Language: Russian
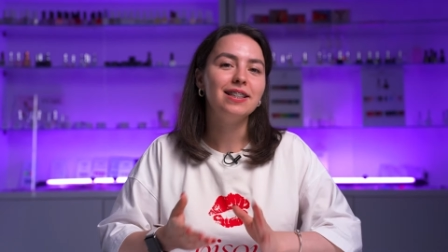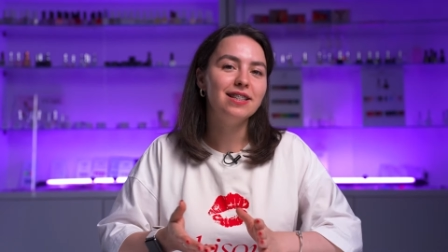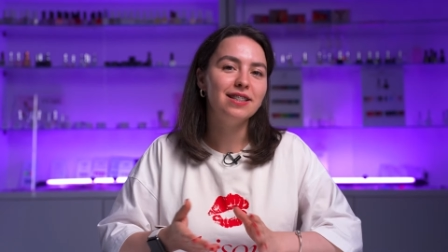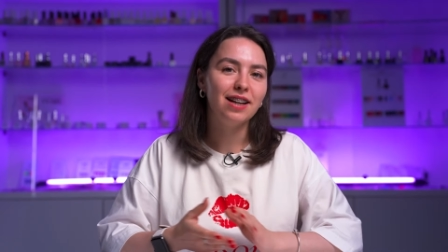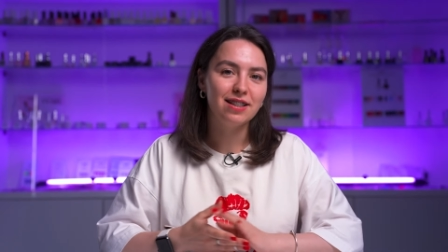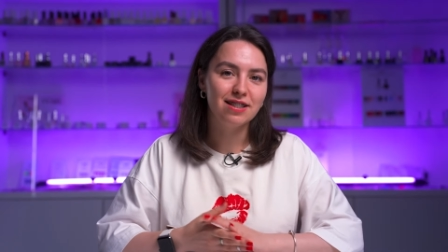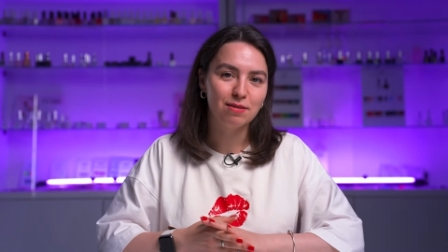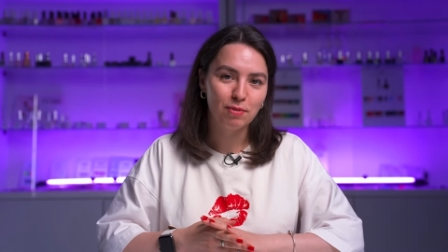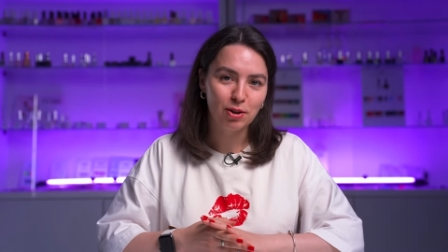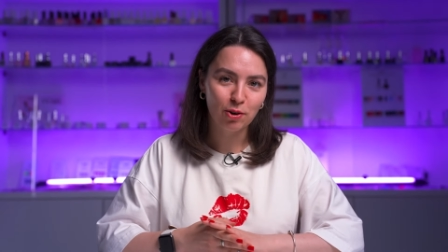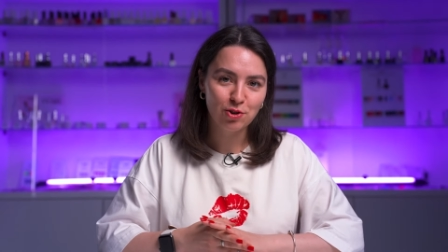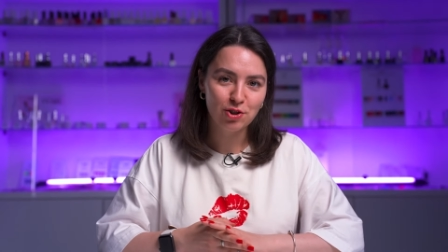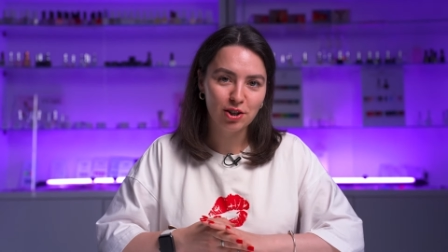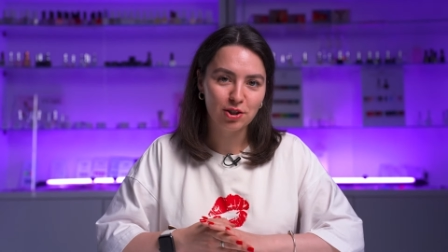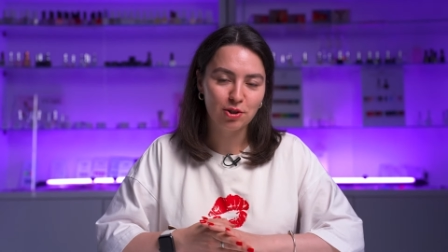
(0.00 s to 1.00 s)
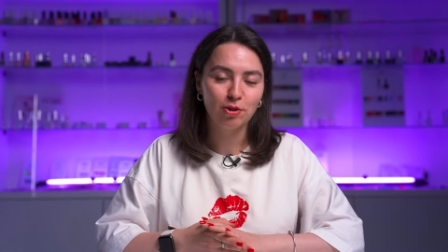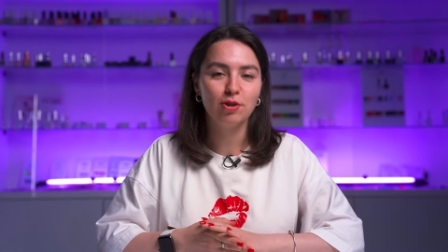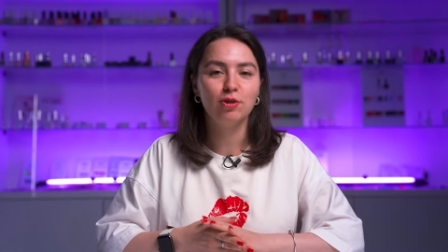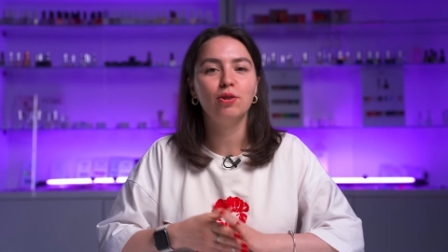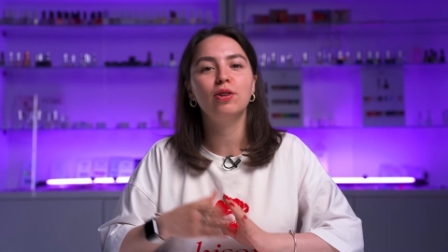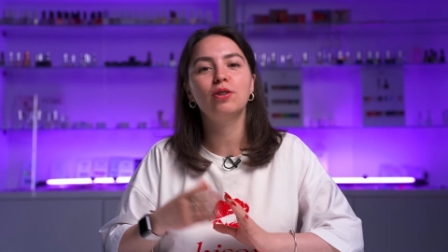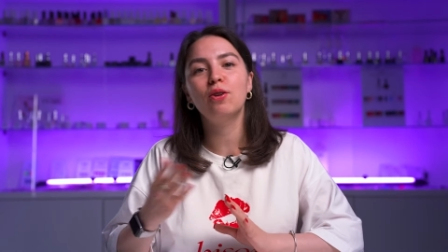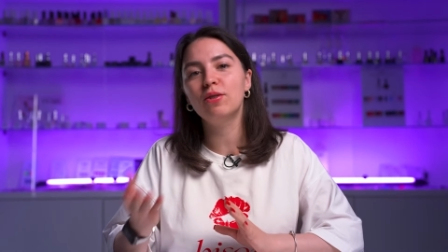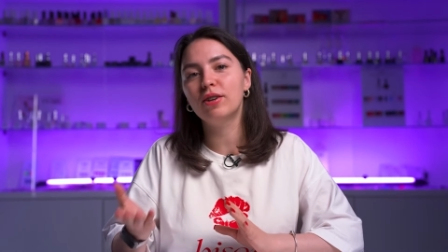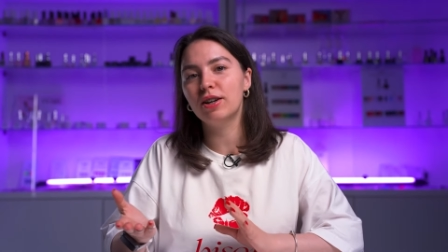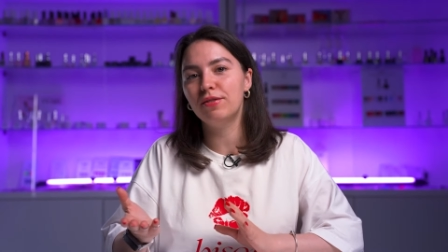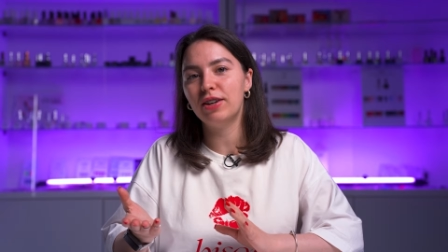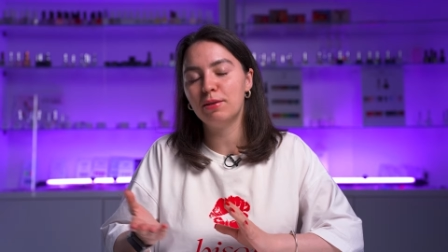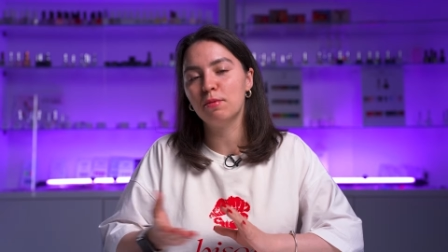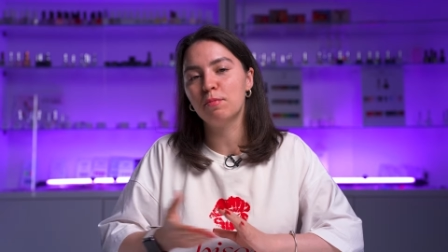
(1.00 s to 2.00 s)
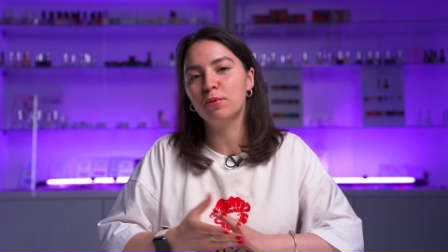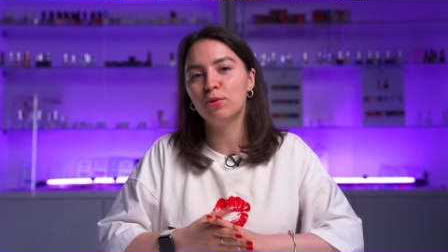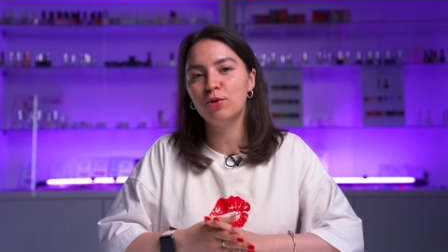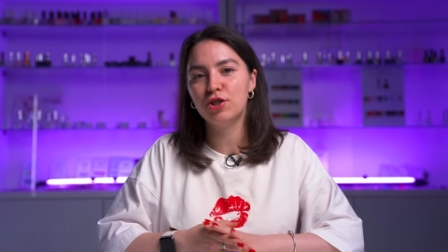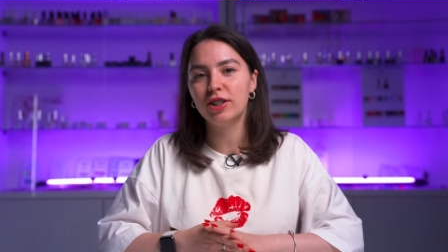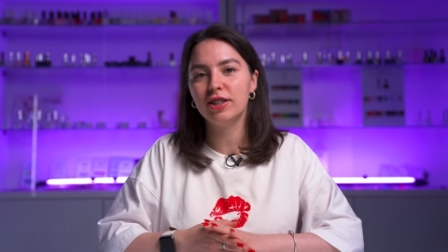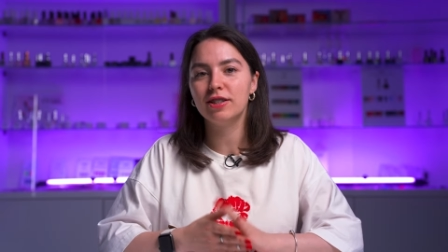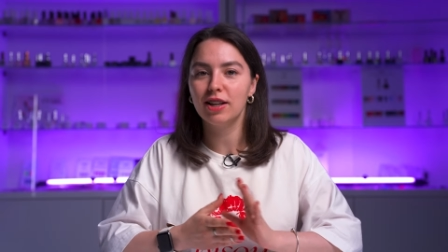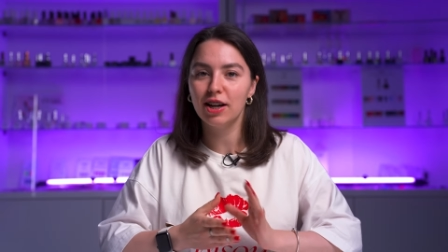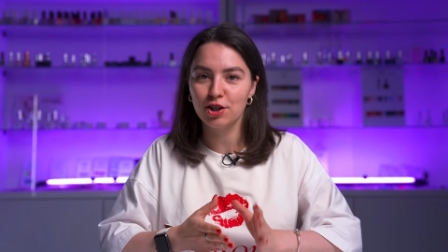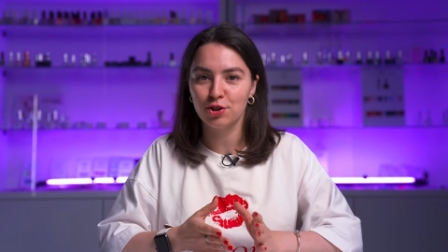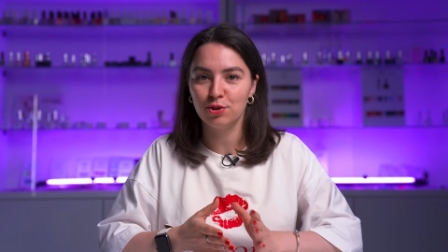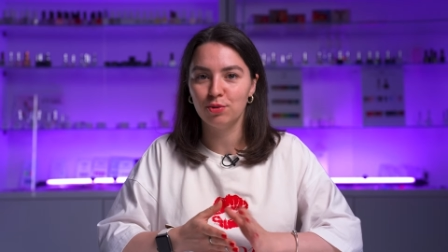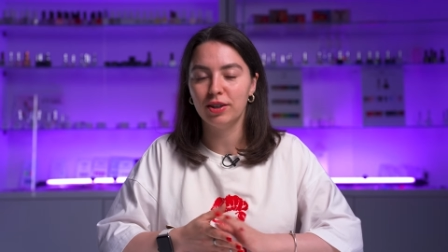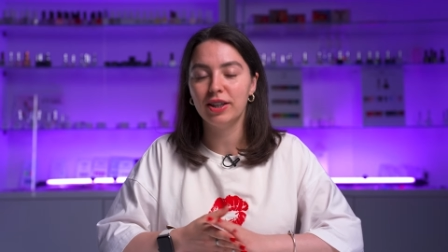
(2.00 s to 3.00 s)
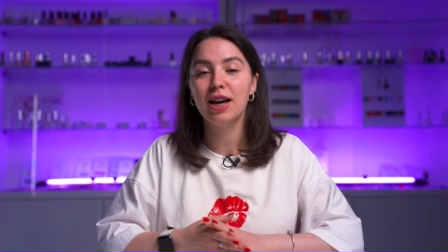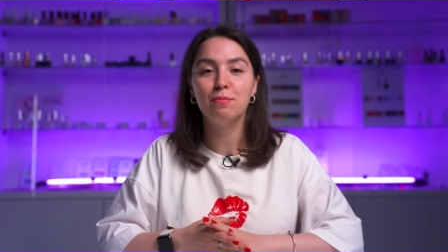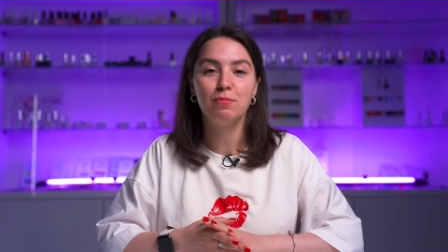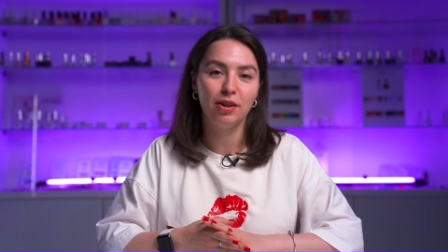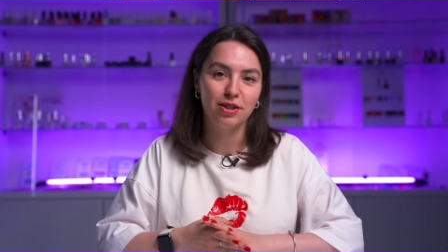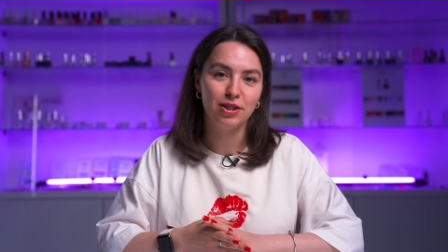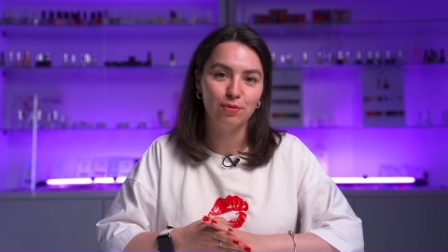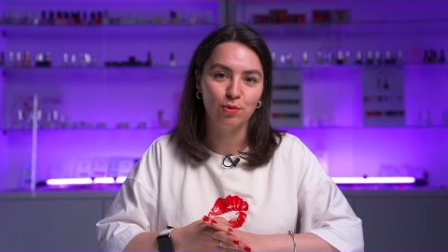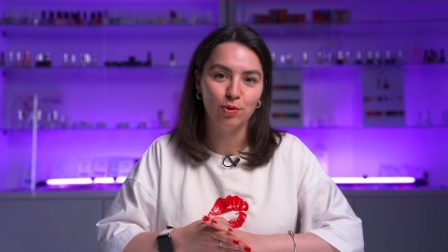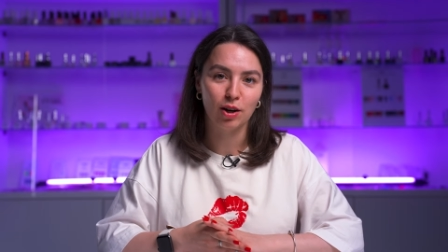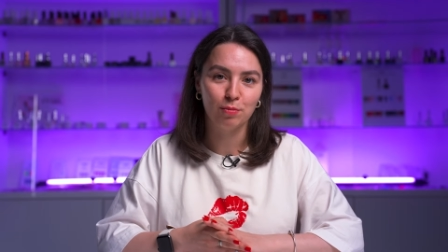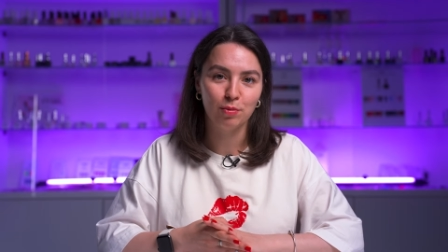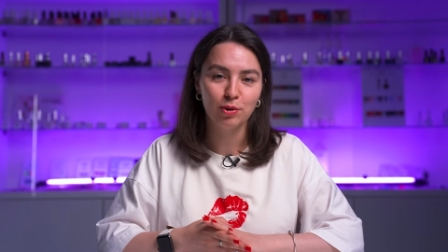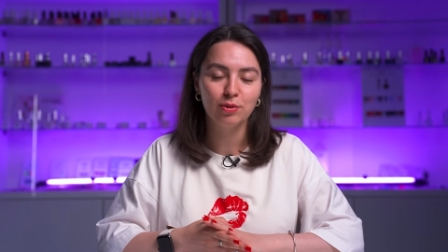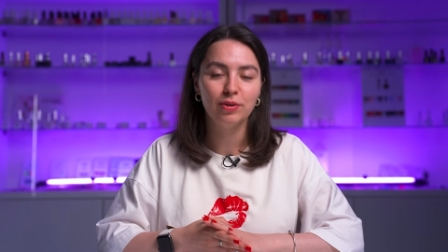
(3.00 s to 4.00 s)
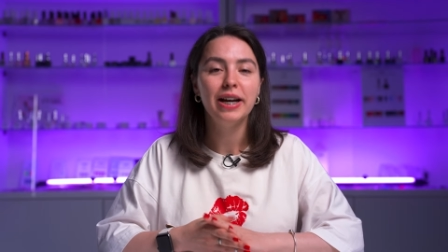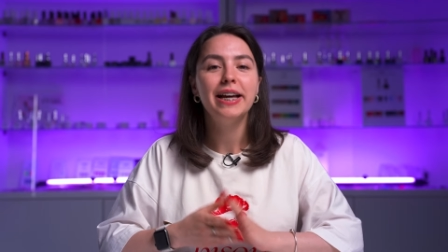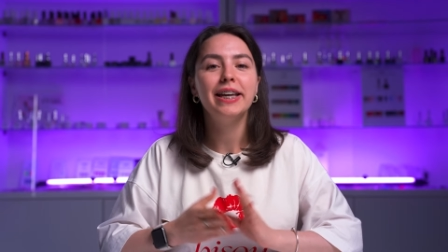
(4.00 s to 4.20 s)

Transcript: Один раз заморочились, но зато на долгое время получили слаженную и оперативную работу